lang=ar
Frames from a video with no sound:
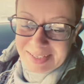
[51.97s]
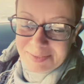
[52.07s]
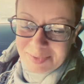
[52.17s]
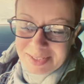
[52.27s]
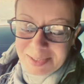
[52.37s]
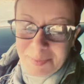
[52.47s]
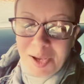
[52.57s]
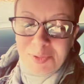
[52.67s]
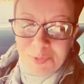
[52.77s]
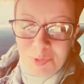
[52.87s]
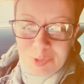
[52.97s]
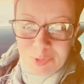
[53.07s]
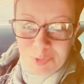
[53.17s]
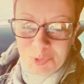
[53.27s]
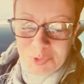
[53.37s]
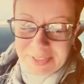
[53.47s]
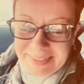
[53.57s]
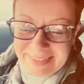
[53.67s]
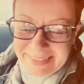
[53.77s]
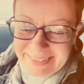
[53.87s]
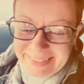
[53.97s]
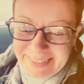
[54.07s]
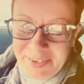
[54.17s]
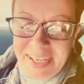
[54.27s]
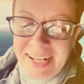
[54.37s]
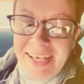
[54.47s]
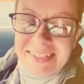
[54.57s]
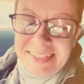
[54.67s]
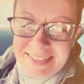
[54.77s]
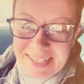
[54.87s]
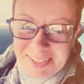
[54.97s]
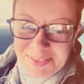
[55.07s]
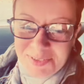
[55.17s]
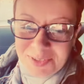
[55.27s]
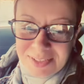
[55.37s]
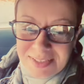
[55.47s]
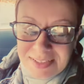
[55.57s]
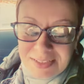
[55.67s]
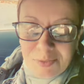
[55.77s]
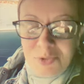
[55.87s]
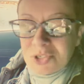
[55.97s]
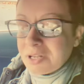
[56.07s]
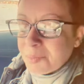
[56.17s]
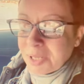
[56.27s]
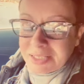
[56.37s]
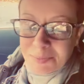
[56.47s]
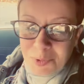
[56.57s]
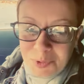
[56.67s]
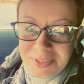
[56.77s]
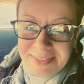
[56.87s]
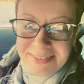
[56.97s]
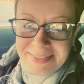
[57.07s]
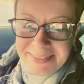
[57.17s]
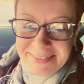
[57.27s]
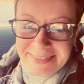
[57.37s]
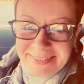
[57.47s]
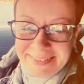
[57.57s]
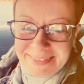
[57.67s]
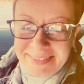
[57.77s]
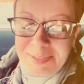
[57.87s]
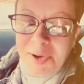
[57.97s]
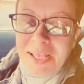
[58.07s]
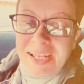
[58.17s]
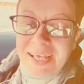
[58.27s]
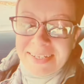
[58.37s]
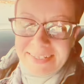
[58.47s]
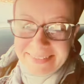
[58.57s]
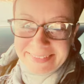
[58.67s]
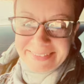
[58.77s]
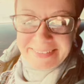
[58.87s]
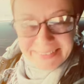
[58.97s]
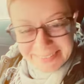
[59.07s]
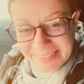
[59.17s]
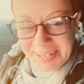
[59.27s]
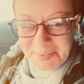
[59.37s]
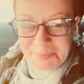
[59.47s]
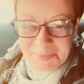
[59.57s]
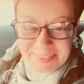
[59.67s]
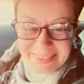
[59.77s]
فصباح النور والسرور والهي تنساعده وان شاء الله مع دمكم صباح الهنا سلام